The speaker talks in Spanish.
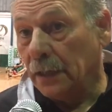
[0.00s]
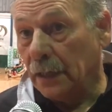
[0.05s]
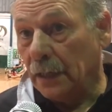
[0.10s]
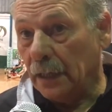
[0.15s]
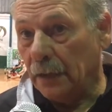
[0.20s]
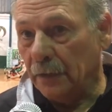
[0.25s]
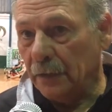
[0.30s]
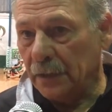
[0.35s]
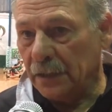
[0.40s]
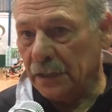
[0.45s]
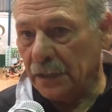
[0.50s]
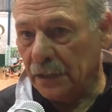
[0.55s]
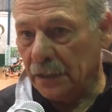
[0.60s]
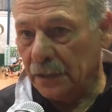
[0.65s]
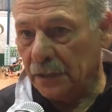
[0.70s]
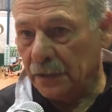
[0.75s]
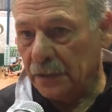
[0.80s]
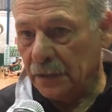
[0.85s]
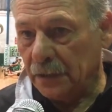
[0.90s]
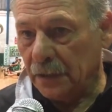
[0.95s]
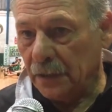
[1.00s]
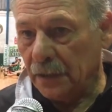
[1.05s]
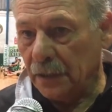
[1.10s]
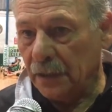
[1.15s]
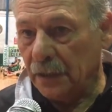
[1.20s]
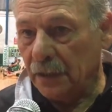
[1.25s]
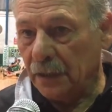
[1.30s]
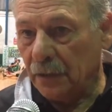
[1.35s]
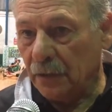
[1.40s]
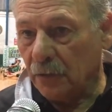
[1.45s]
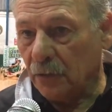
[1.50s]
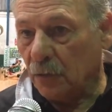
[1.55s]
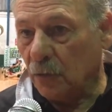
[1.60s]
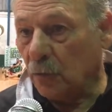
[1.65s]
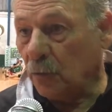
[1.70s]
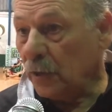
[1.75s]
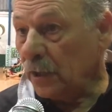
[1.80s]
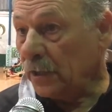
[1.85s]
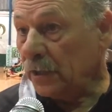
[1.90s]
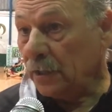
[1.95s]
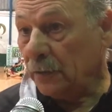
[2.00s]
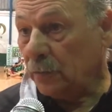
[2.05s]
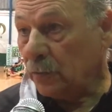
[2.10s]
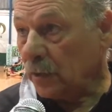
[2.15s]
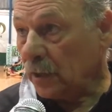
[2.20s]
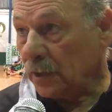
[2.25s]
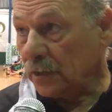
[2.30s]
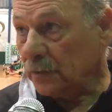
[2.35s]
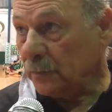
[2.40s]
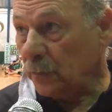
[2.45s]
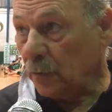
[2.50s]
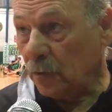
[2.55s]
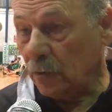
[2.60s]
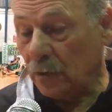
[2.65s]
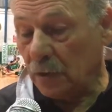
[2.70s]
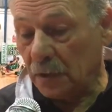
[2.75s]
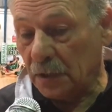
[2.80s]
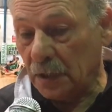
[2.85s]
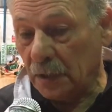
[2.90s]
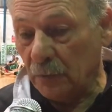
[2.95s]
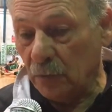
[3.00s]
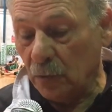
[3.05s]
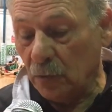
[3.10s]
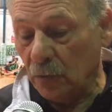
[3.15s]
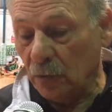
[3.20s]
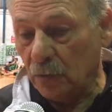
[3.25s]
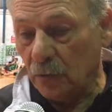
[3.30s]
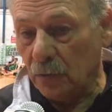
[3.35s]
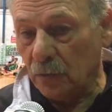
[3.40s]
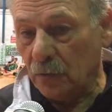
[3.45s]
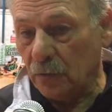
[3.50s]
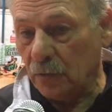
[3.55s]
a veces eh, cuesta porque hace poco que estamos